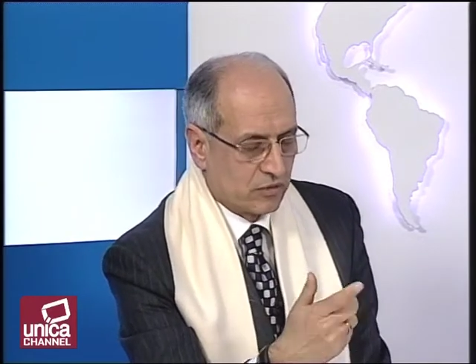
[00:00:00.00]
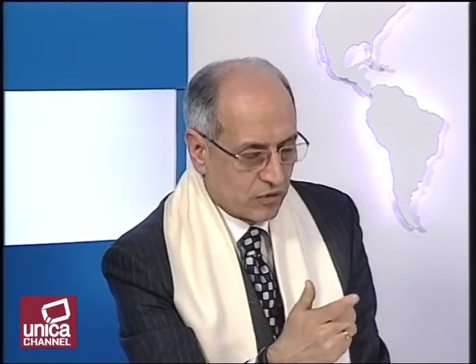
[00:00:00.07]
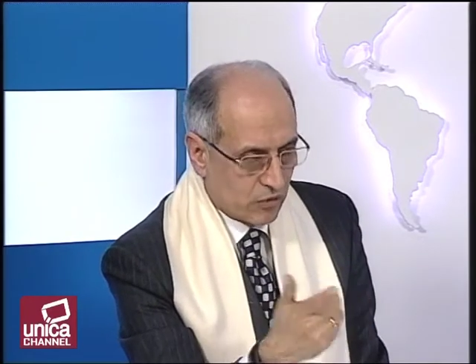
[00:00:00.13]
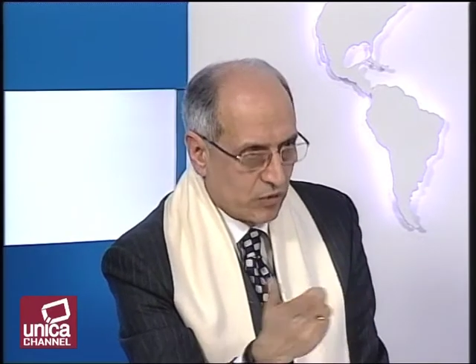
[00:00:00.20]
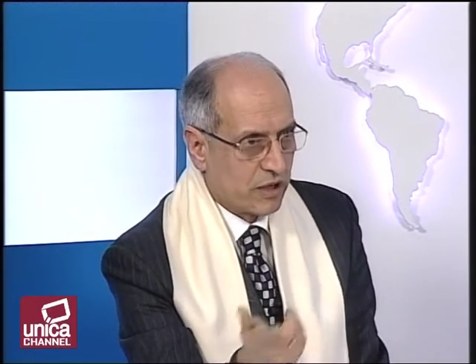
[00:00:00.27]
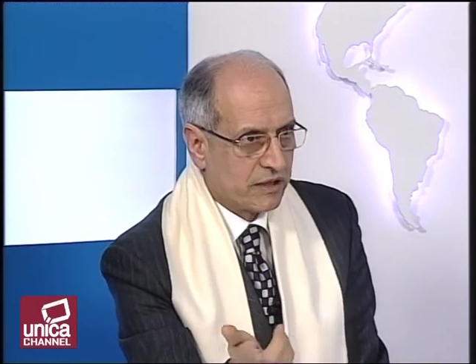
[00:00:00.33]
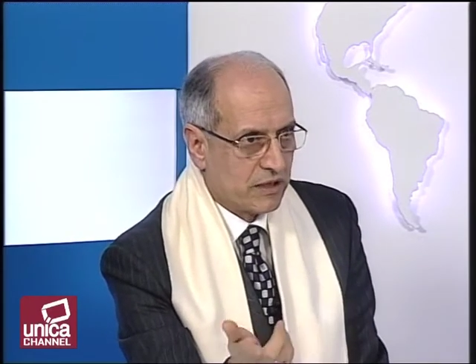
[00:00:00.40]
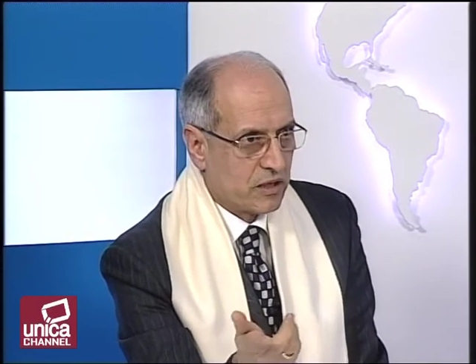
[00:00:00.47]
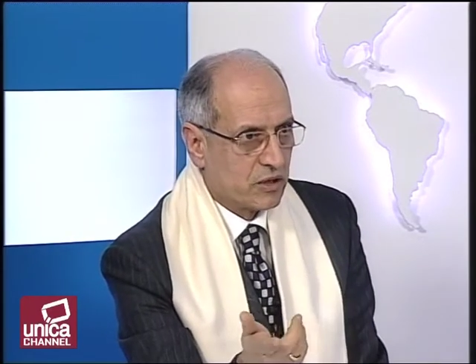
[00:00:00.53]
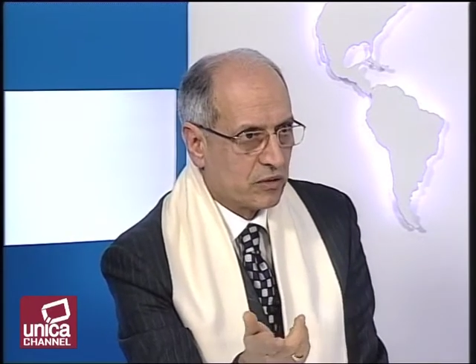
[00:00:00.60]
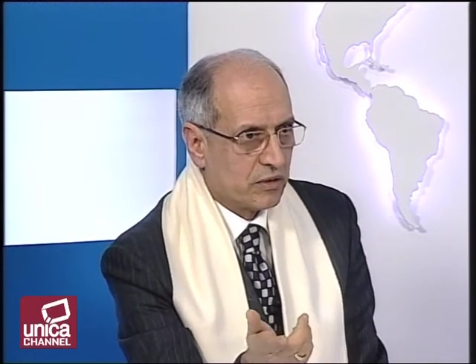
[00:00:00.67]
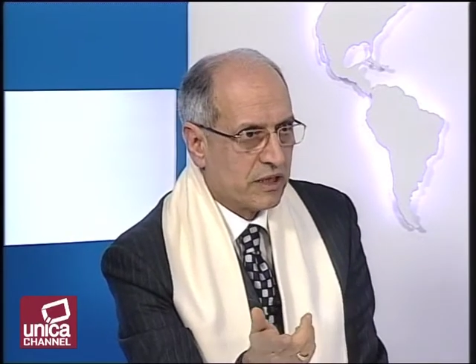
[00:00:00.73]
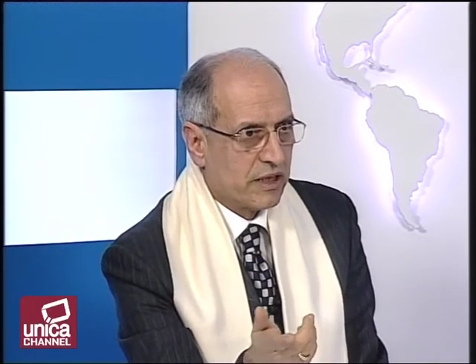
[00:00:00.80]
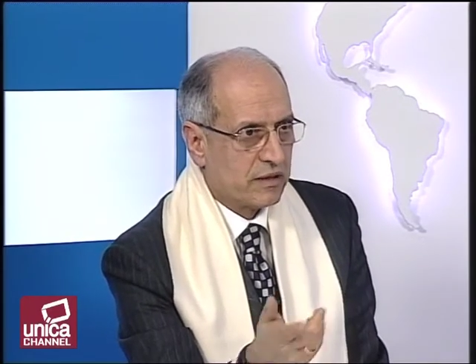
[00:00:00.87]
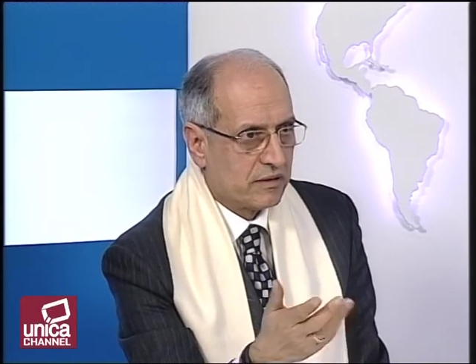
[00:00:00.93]
quella degli
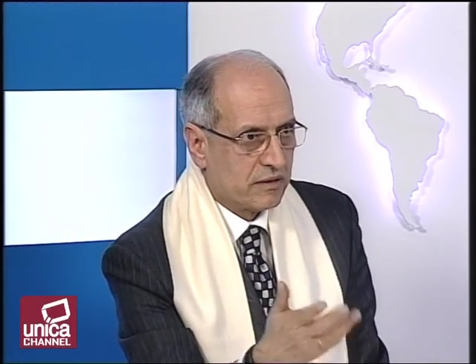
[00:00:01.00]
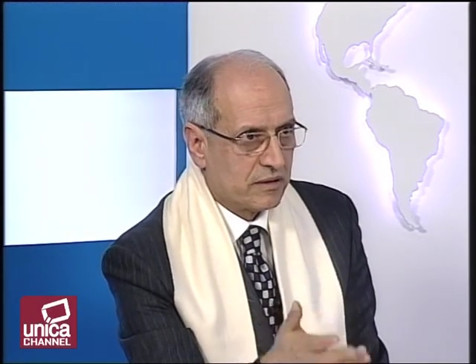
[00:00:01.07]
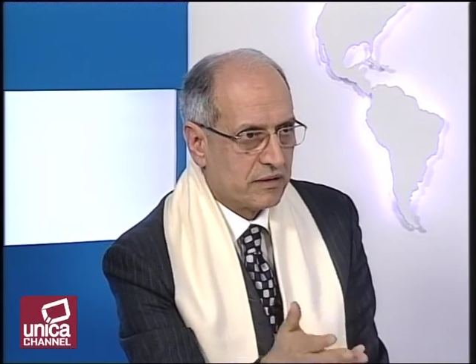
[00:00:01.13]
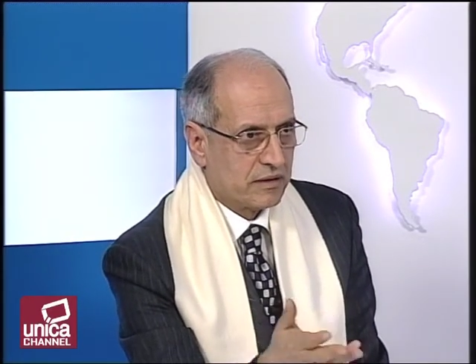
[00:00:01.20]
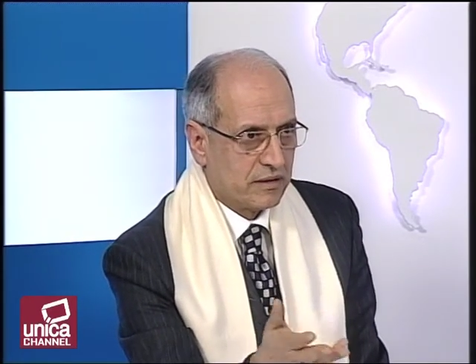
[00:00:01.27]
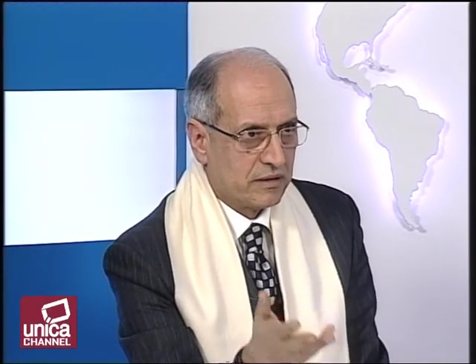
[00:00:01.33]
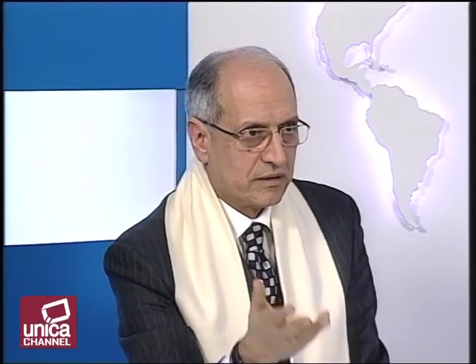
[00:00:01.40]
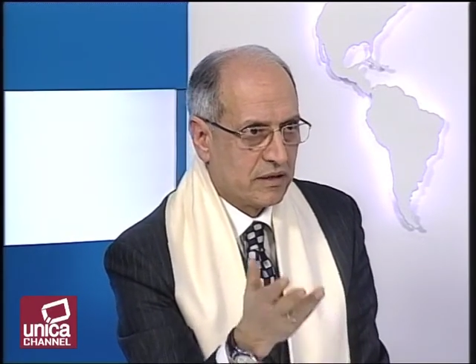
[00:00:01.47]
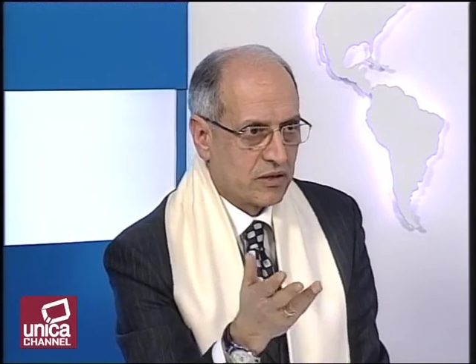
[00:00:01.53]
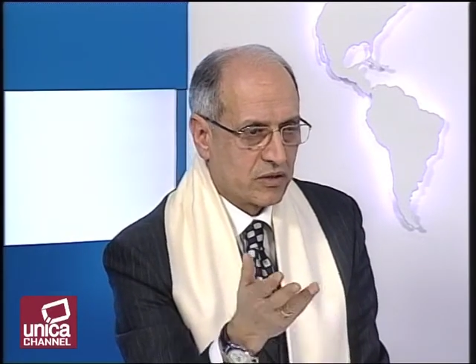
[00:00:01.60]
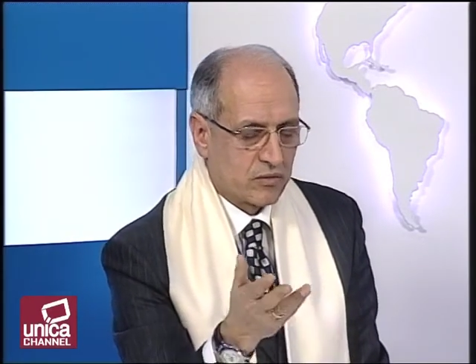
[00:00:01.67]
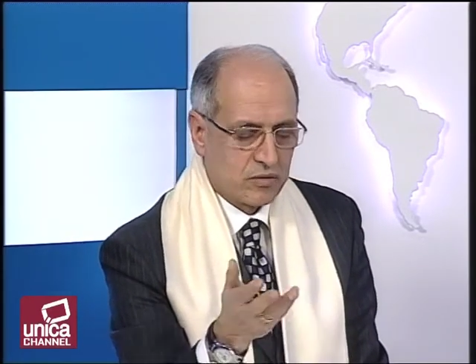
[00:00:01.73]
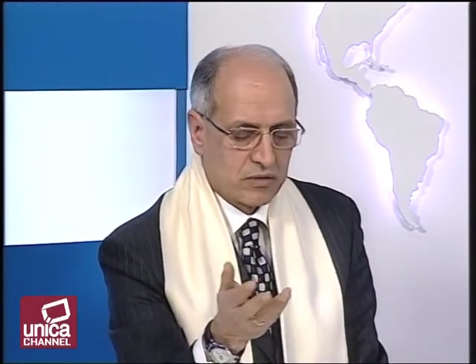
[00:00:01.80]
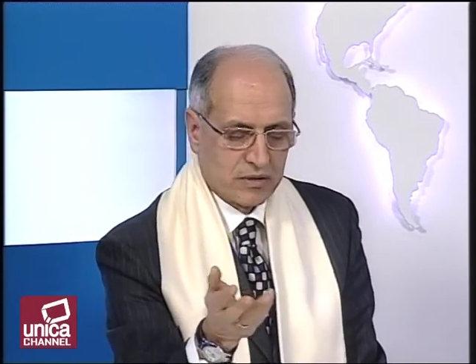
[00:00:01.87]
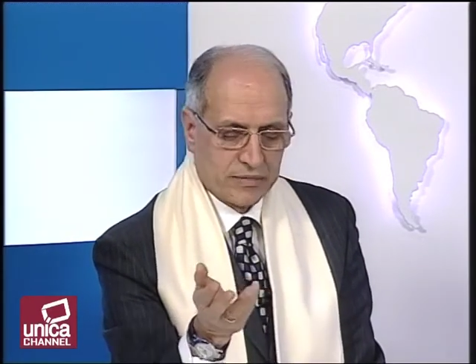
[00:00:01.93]
studenti della
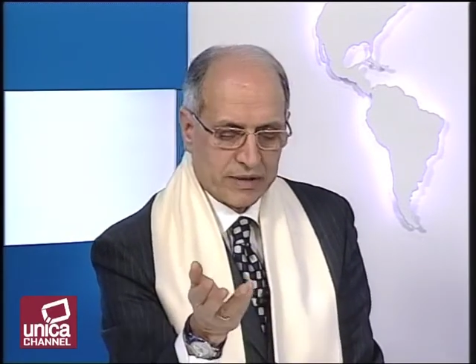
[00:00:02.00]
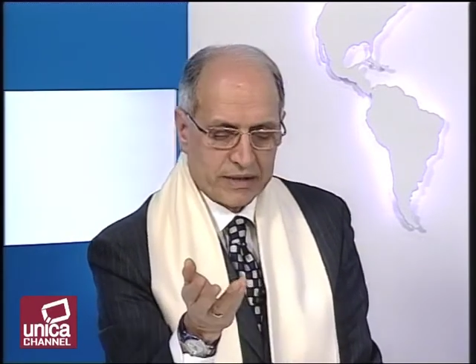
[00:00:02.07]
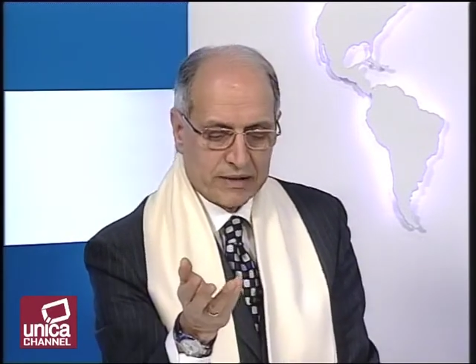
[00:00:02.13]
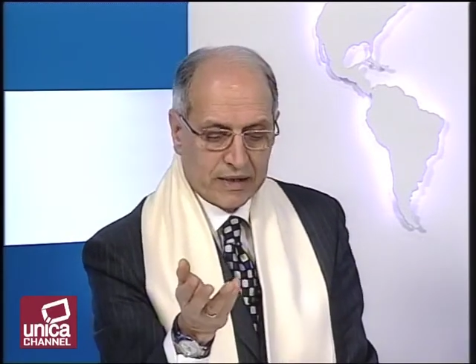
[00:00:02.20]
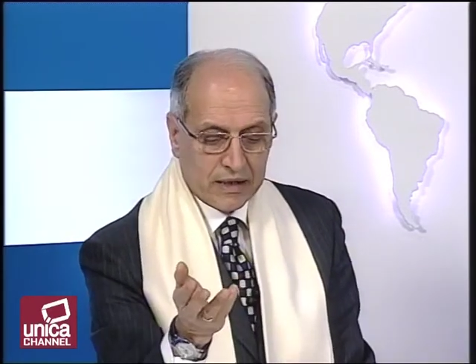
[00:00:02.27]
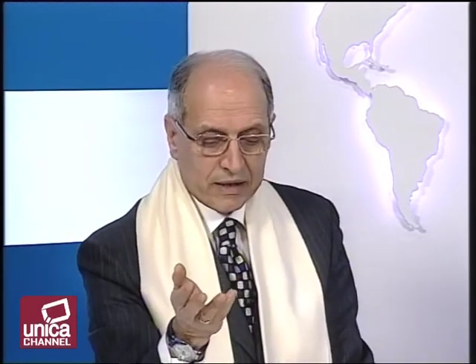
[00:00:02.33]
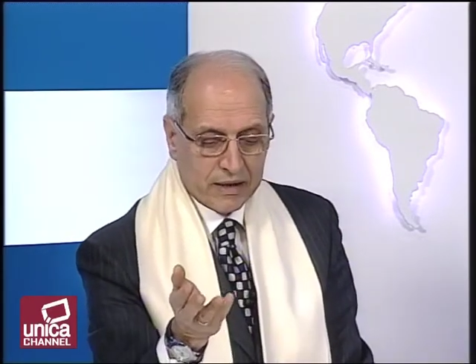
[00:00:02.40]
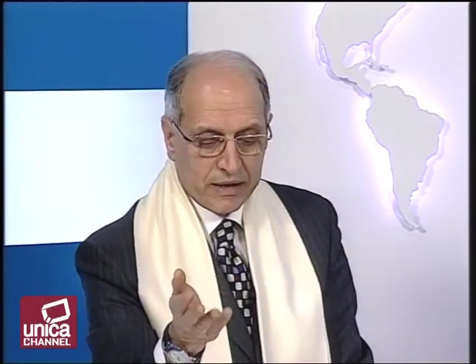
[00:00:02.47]
scuola media,